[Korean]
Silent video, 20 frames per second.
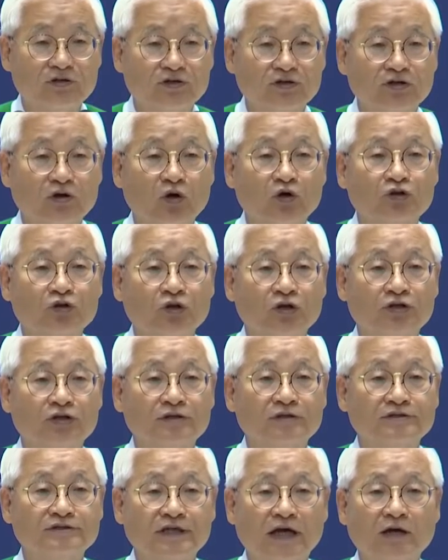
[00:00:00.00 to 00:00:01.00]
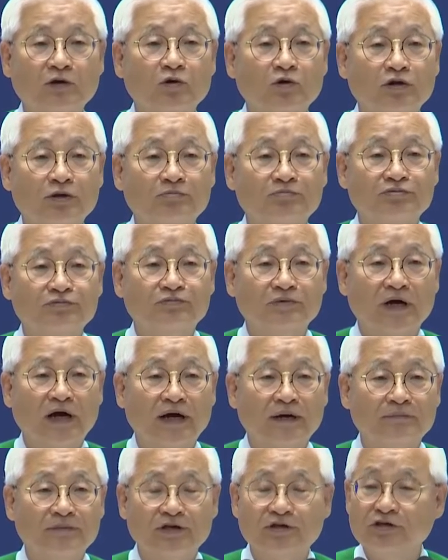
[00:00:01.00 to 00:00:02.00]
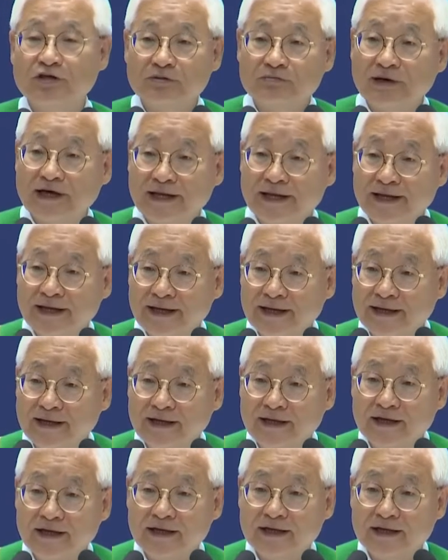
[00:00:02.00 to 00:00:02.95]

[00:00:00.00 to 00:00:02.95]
그랬더니 어떤 장로님 부부가 몇 년 만에